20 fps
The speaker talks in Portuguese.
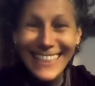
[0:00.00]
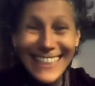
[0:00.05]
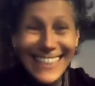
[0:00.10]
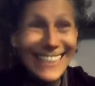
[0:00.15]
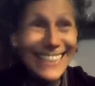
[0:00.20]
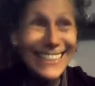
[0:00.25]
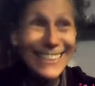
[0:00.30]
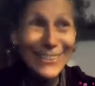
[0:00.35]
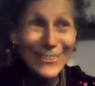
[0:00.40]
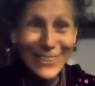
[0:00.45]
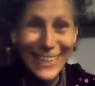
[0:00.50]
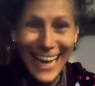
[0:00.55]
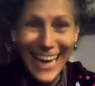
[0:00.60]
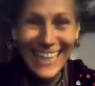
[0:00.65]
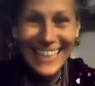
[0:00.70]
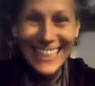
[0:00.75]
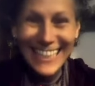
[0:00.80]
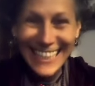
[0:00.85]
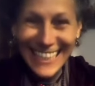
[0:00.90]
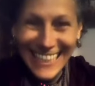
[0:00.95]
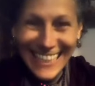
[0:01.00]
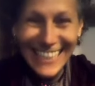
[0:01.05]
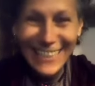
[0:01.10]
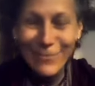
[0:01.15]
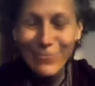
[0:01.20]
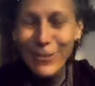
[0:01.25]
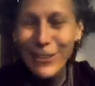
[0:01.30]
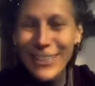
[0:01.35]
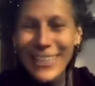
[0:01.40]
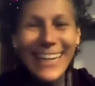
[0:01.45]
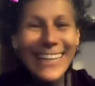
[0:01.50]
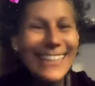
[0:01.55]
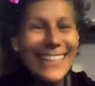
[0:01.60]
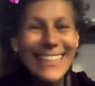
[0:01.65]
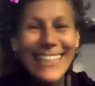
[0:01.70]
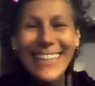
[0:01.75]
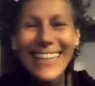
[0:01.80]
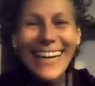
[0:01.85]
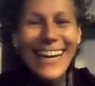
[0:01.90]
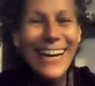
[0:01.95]
nesse lugar aqui, porque
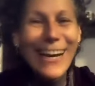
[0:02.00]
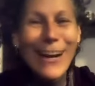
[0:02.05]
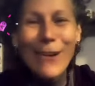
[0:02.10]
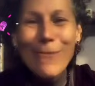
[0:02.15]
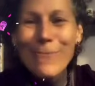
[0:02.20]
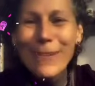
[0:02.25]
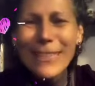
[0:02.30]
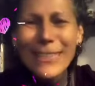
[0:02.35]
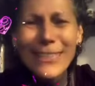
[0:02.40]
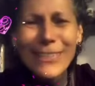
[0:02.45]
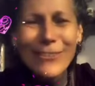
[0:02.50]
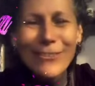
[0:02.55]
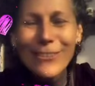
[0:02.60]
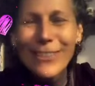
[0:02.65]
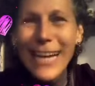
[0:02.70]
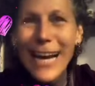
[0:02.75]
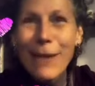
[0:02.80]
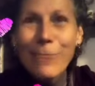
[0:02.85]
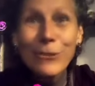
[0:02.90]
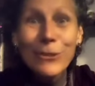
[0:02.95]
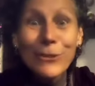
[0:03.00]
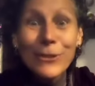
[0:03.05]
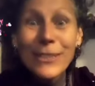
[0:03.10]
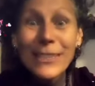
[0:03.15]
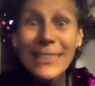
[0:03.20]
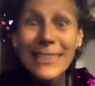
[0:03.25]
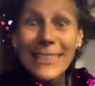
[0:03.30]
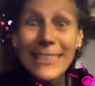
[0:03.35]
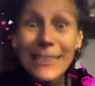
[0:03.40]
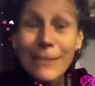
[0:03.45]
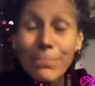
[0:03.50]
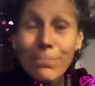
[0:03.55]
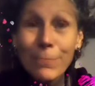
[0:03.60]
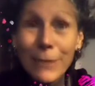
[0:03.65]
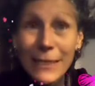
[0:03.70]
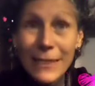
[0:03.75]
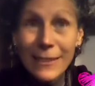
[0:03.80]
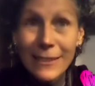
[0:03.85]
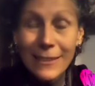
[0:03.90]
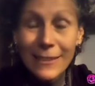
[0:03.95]
aqui é realmente um lugar muito
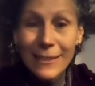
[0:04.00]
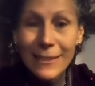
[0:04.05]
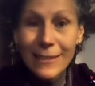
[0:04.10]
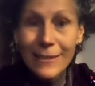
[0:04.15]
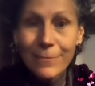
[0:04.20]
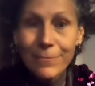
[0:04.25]
simples.